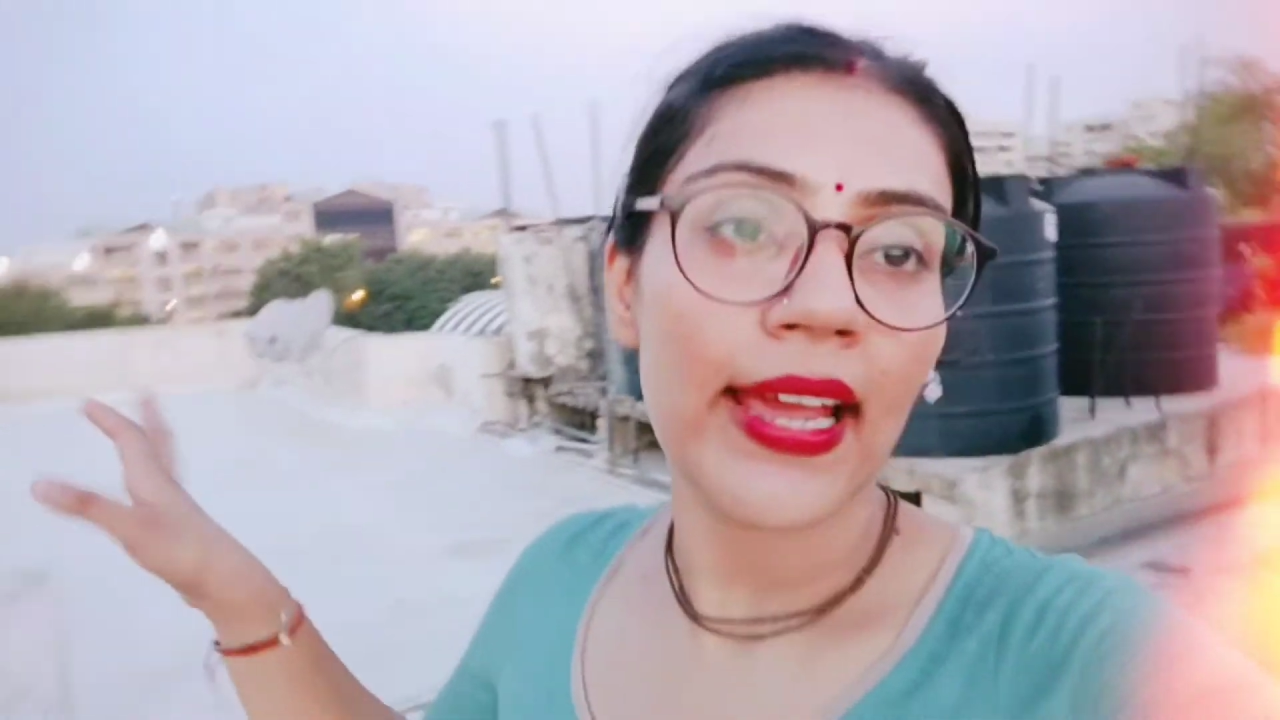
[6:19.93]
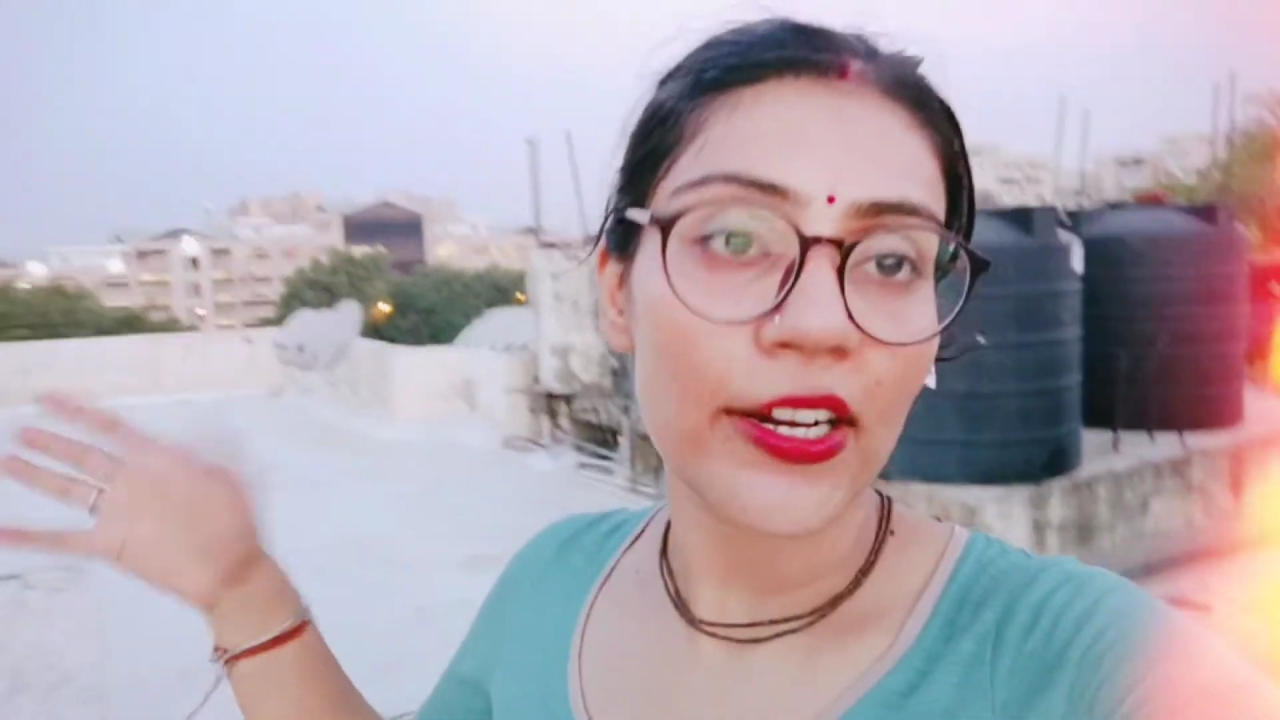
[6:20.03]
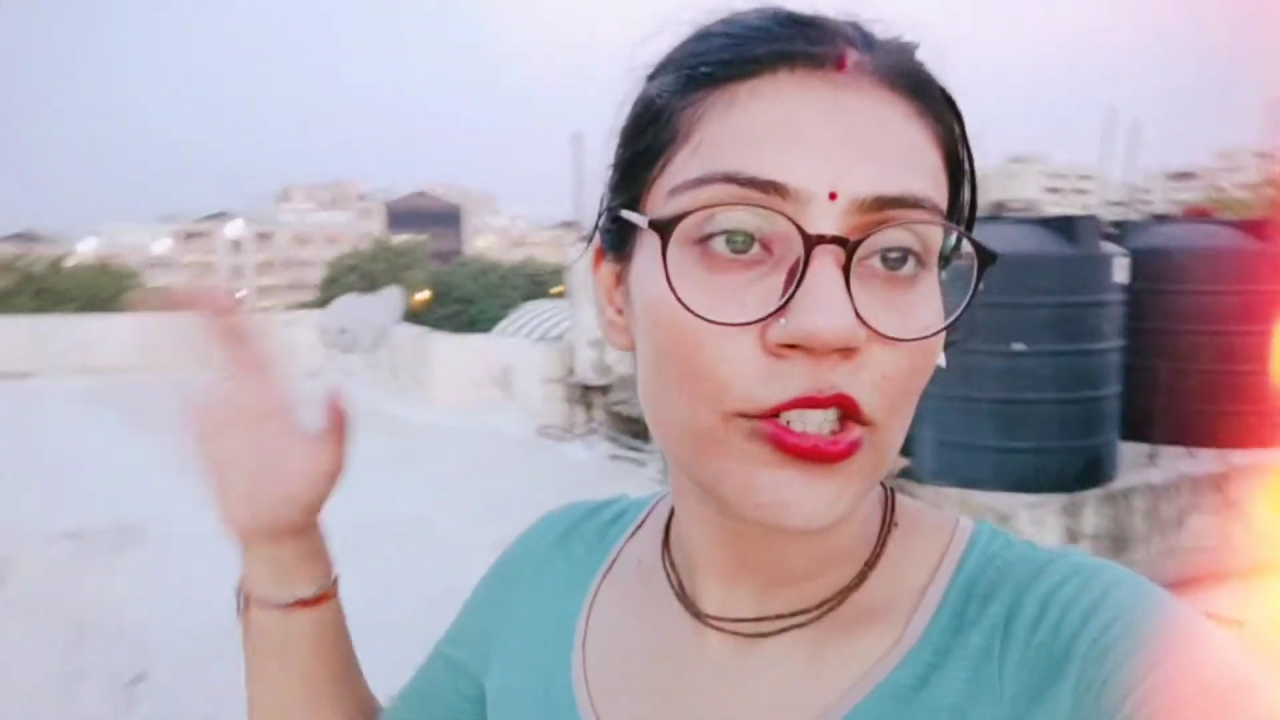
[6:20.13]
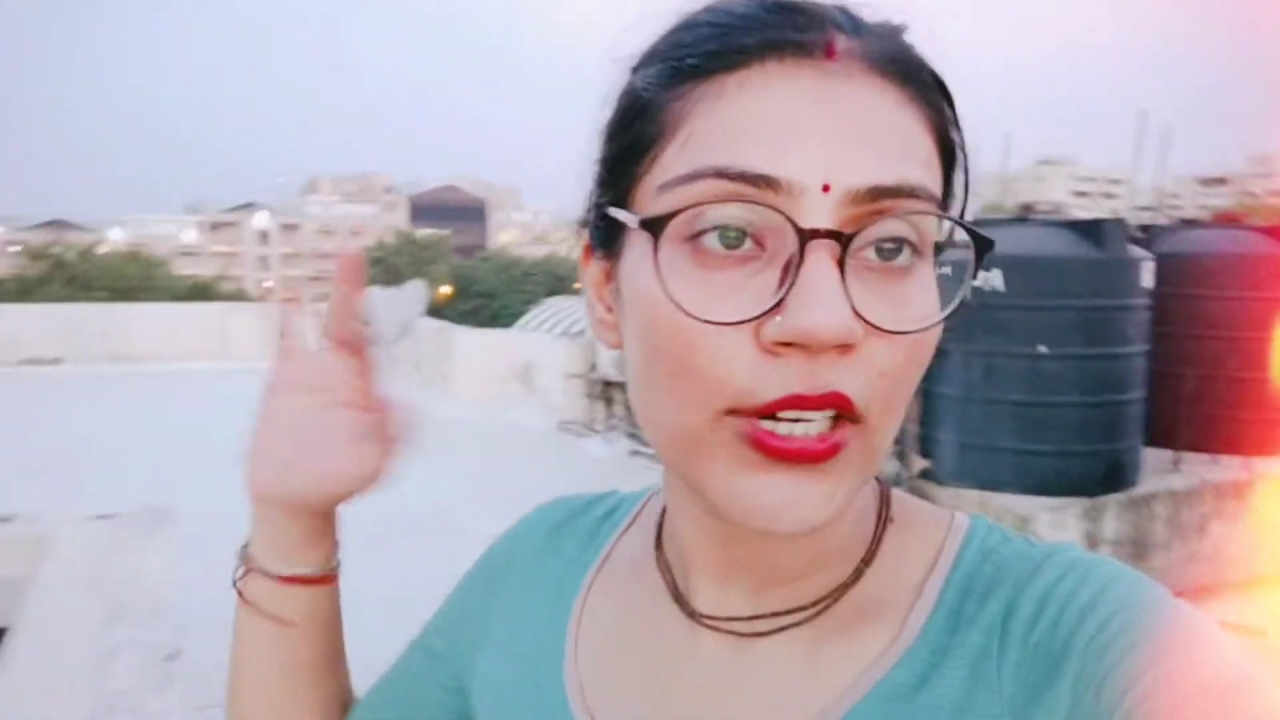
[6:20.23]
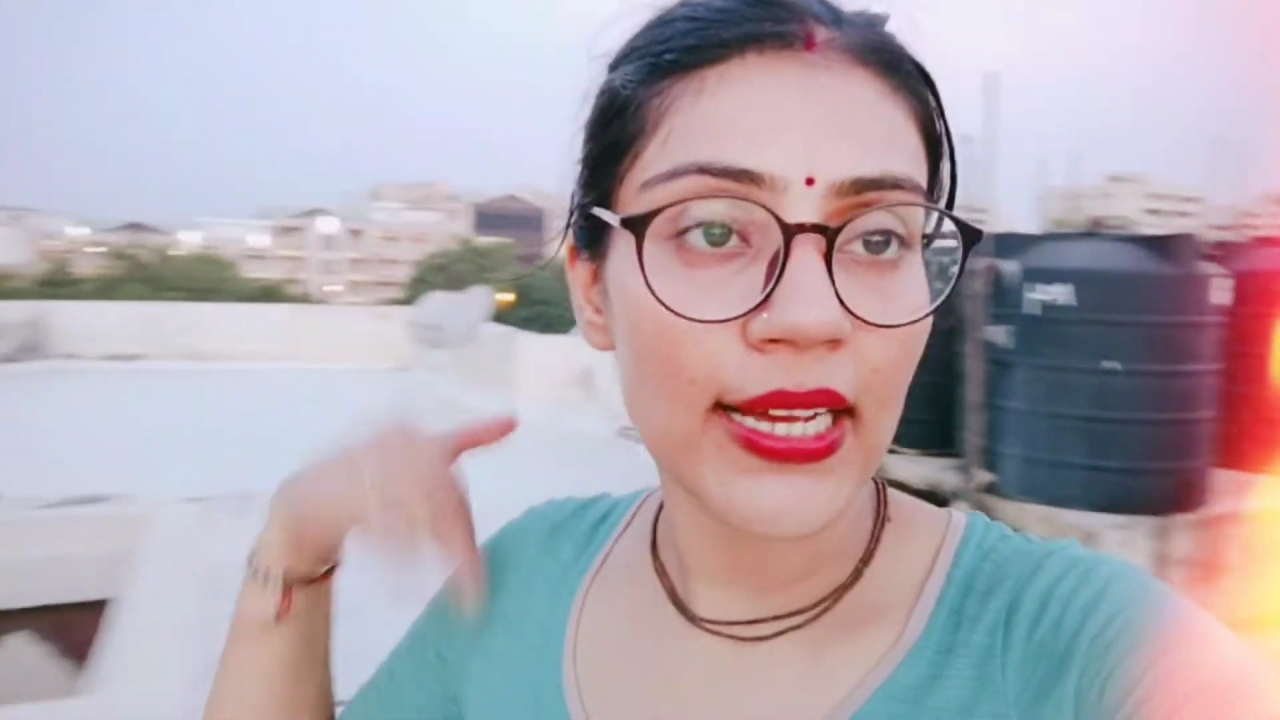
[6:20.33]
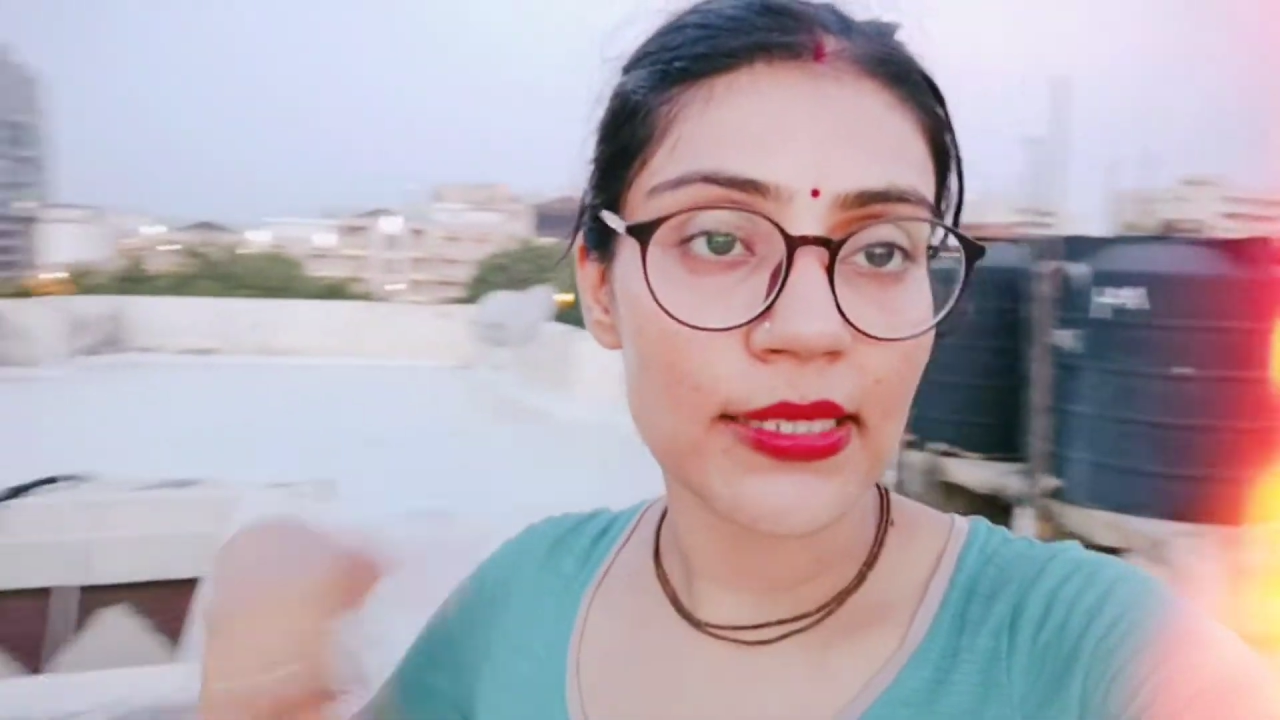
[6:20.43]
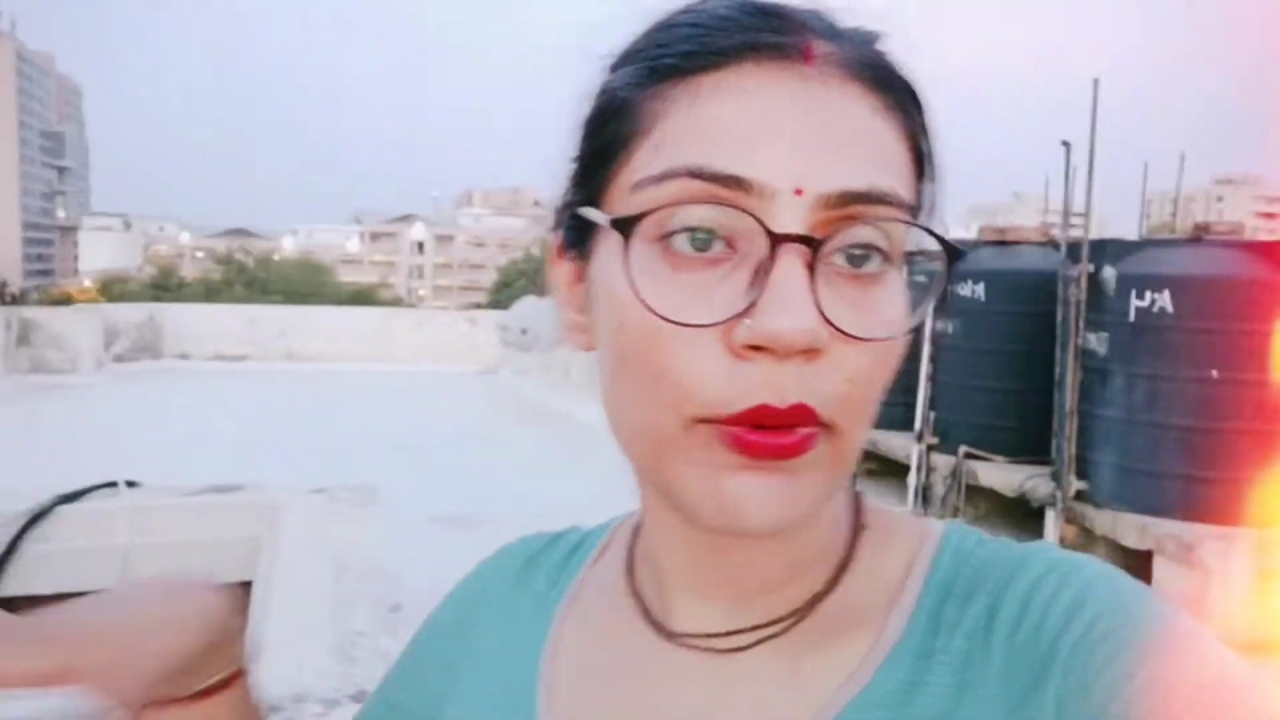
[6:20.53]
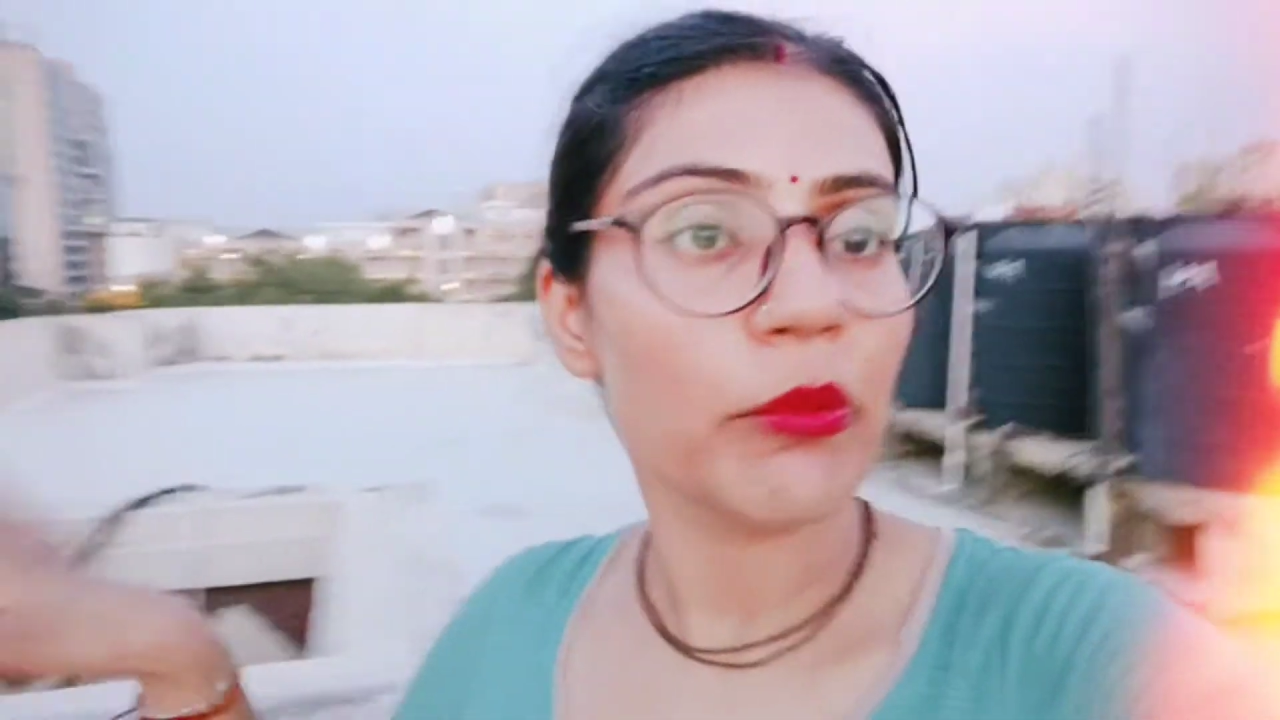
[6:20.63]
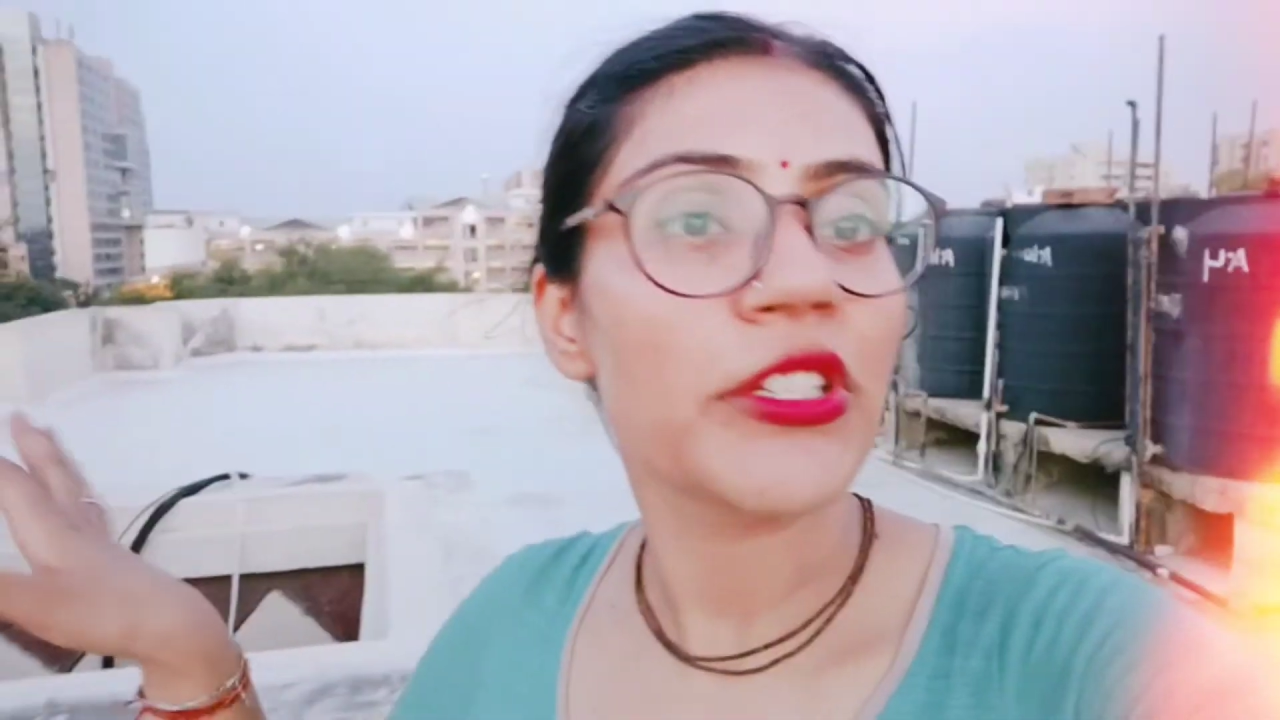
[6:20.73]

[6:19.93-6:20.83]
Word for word: एक्चुअली हस्बैंड